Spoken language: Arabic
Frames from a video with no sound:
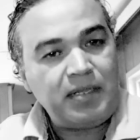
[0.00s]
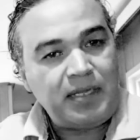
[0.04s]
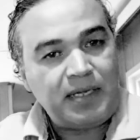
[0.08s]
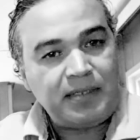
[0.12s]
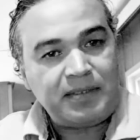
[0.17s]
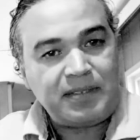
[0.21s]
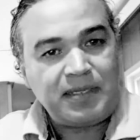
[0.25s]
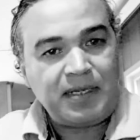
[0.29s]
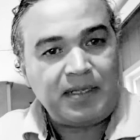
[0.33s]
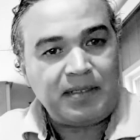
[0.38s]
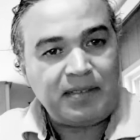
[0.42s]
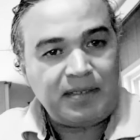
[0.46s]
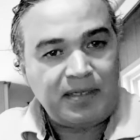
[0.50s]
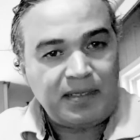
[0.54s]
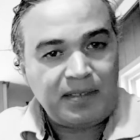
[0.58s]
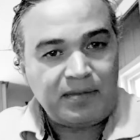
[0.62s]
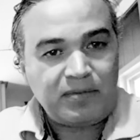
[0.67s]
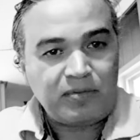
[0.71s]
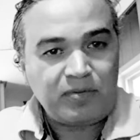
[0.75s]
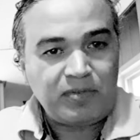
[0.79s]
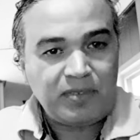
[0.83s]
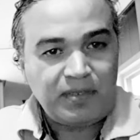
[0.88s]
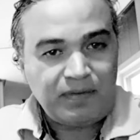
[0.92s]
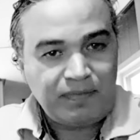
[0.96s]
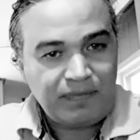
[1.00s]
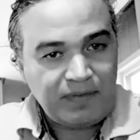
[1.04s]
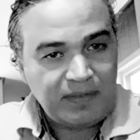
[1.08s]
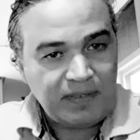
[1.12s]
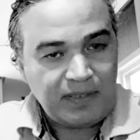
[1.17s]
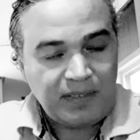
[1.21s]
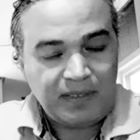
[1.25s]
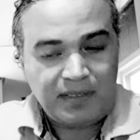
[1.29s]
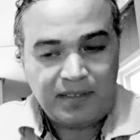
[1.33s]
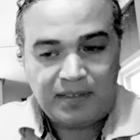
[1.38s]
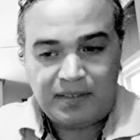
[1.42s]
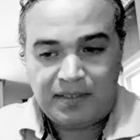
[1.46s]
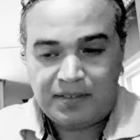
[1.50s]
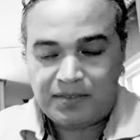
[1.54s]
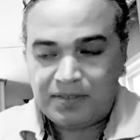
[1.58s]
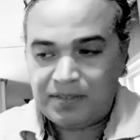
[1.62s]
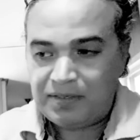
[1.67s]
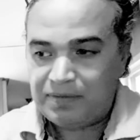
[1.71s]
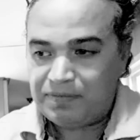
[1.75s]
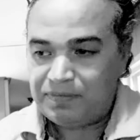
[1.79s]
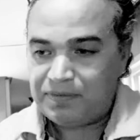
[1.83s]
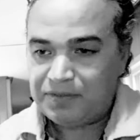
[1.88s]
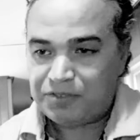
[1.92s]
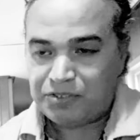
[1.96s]
الاديان دوك اللي
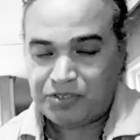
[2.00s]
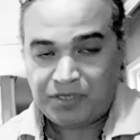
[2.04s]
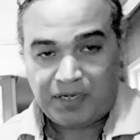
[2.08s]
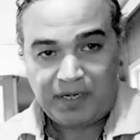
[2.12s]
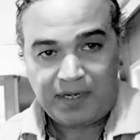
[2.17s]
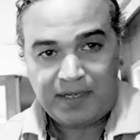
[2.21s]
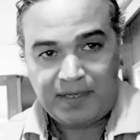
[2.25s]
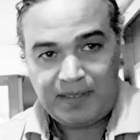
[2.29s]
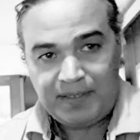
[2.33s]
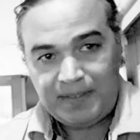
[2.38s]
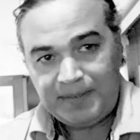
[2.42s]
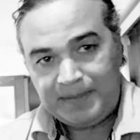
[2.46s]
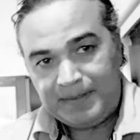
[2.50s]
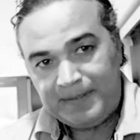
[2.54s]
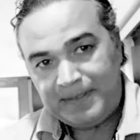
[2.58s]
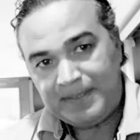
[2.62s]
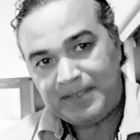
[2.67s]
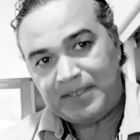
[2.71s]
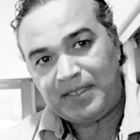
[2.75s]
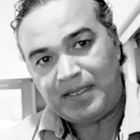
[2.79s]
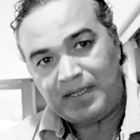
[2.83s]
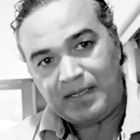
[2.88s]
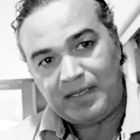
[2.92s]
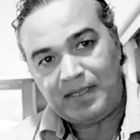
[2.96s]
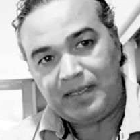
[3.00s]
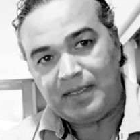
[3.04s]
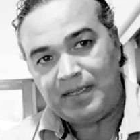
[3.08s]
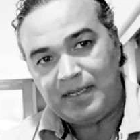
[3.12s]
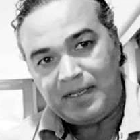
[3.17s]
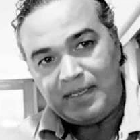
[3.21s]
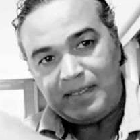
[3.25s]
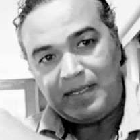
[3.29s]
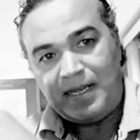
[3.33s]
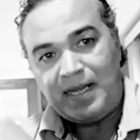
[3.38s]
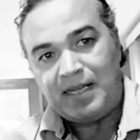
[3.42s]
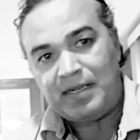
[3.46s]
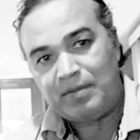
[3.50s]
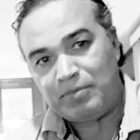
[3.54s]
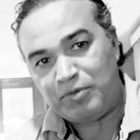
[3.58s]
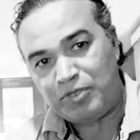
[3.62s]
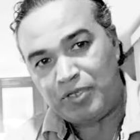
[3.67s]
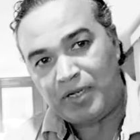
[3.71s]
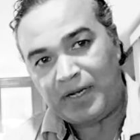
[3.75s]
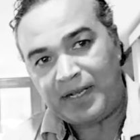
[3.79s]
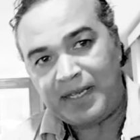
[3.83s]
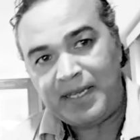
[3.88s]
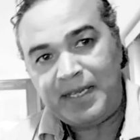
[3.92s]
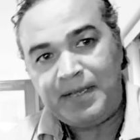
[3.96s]
في الشرق العالم
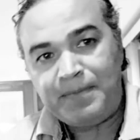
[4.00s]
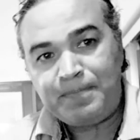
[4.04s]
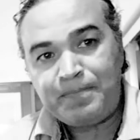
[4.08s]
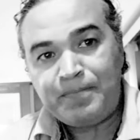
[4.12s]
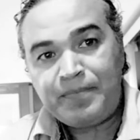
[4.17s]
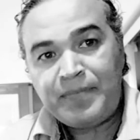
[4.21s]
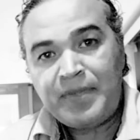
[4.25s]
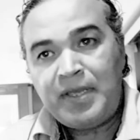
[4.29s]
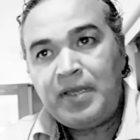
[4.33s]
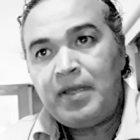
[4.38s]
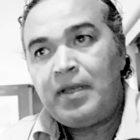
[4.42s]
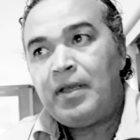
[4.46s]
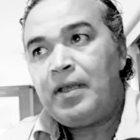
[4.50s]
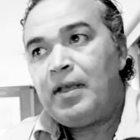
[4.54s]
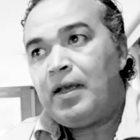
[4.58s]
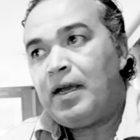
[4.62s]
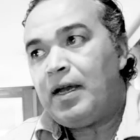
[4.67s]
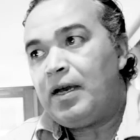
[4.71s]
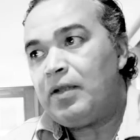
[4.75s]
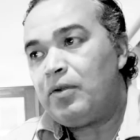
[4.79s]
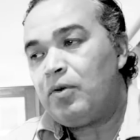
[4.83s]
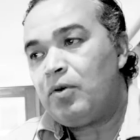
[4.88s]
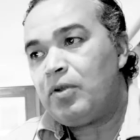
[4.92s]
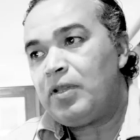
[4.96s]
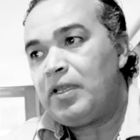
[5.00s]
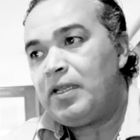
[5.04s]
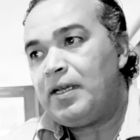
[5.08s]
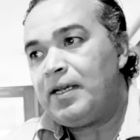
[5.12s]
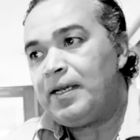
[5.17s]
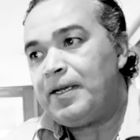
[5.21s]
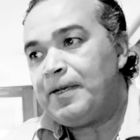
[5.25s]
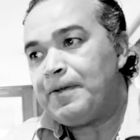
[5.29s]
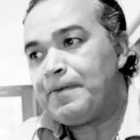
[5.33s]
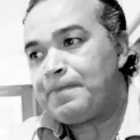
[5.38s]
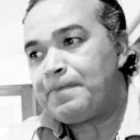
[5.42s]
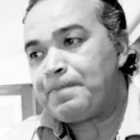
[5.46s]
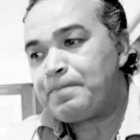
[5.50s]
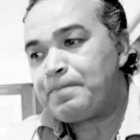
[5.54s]
الشرقي الوغ